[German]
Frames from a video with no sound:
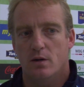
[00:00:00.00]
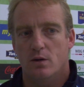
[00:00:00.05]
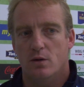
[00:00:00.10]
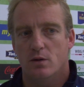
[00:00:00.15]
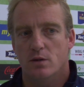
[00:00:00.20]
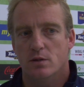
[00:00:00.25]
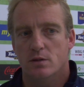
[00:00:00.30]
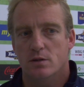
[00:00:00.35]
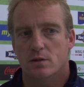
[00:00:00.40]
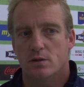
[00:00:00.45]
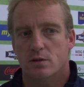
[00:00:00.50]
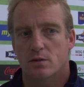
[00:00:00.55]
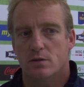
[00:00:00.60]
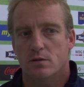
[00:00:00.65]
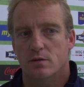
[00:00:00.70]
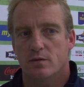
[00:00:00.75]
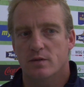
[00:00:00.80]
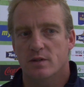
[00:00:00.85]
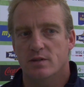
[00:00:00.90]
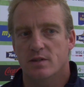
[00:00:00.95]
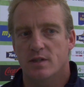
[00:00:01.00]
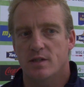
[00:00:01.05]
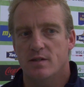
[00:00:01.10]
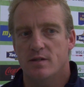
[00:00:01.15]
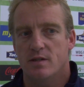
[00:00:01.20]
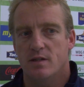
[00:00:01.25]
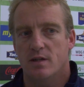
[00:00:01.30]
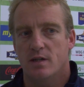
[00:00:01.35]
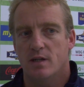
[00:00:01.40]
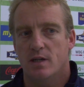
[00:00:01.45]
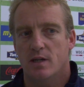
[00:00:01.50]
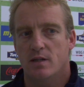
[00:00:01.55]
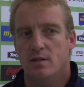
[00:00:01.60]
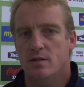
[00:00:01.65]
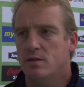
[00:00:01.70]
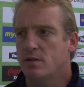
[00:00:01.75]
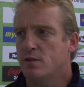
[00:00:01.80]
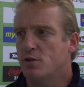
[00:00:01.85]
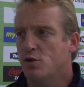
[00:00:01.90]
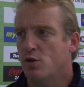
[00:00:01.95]
und, und wir sehen sie
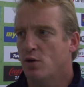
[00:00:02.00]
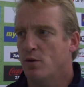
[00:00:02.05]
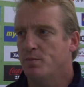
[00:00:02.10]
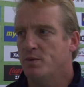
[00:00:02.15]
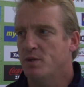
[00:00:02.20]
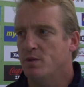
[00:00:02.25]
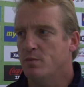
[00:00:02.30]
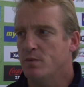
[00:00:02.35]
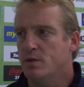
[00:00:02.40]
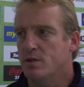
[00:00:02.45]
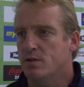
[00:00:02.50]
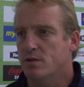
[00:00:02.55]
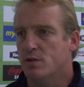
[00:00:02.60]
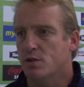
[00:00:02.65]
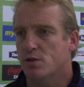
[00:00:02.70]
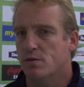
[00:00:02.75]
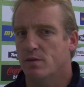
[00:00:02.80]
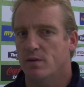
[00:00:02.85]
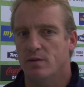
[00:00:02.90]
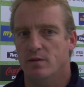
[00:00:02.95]
realistisch optimistisch,